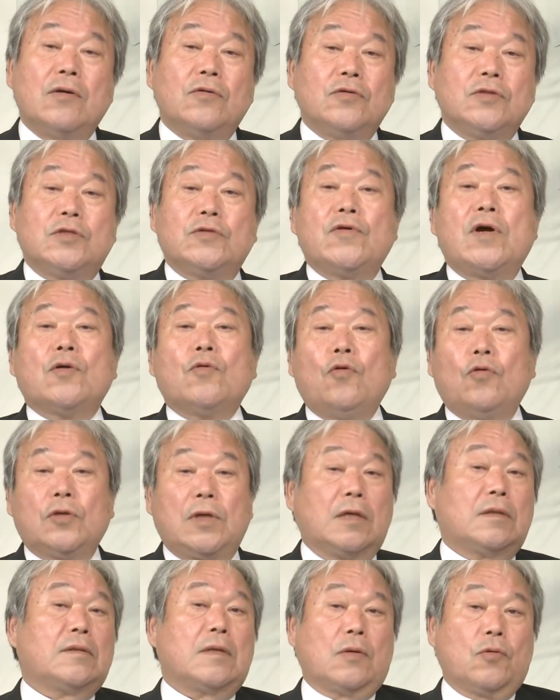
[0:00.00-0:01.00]
うちはこう
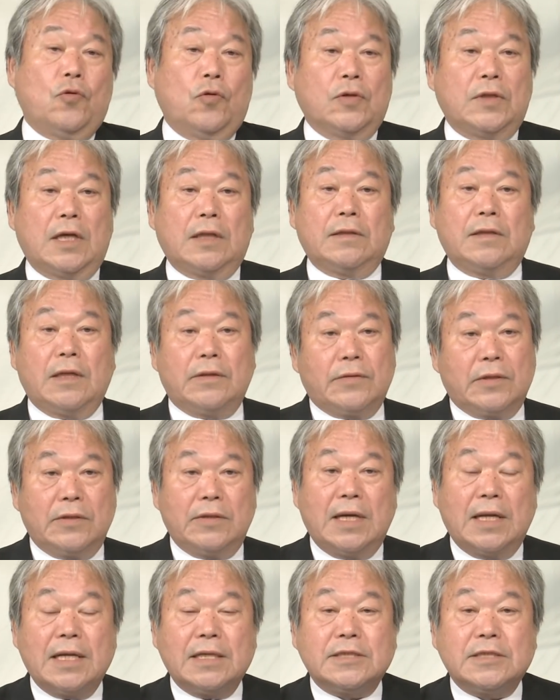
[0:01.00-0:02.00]
だったこうだったってい
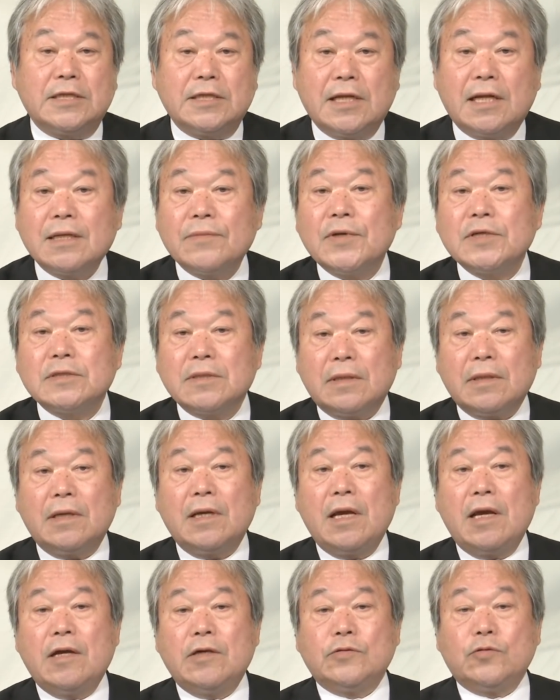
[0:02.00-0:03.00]
う話になりましてね
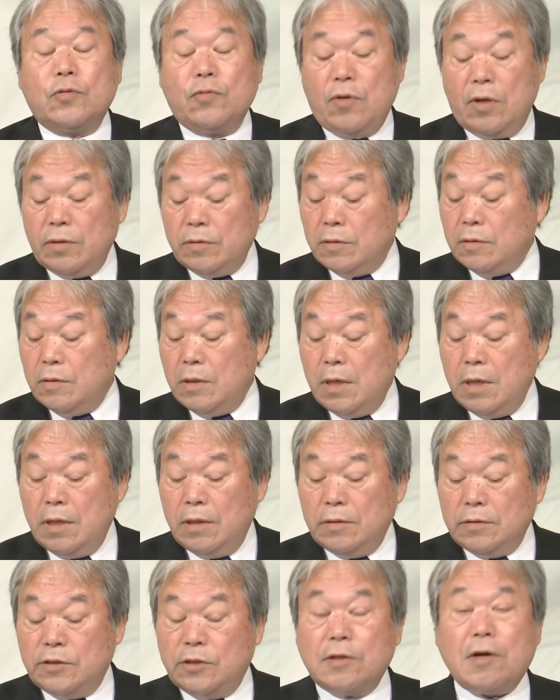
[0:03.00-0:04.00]
それは
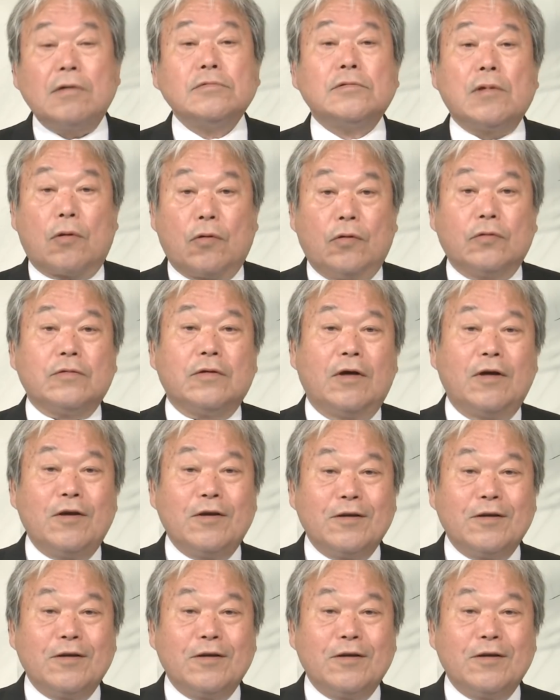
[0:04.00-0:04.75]
違うだろう